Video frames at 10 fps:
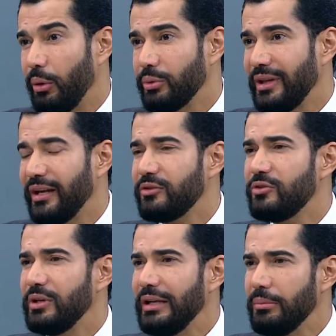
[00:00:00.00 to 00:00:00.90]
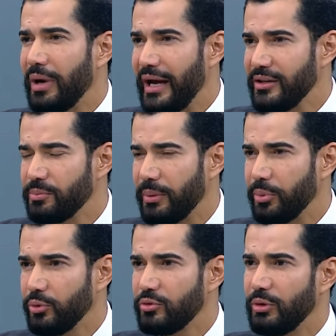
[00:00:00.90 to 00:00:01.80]
ao teste em animais para
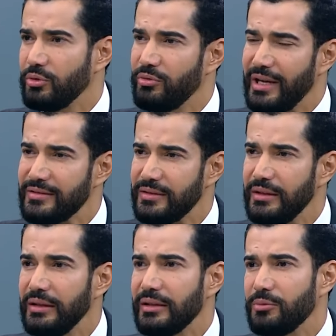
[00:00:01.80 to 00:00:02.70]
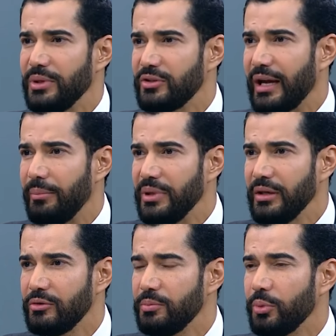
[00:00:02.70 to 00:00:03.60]
produção de vacinas,
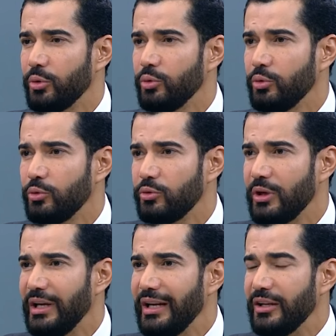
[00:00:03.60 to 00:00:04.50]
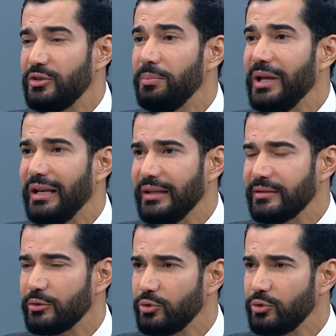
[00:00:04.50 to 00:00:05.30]
medicamentos e produtos de beleza. O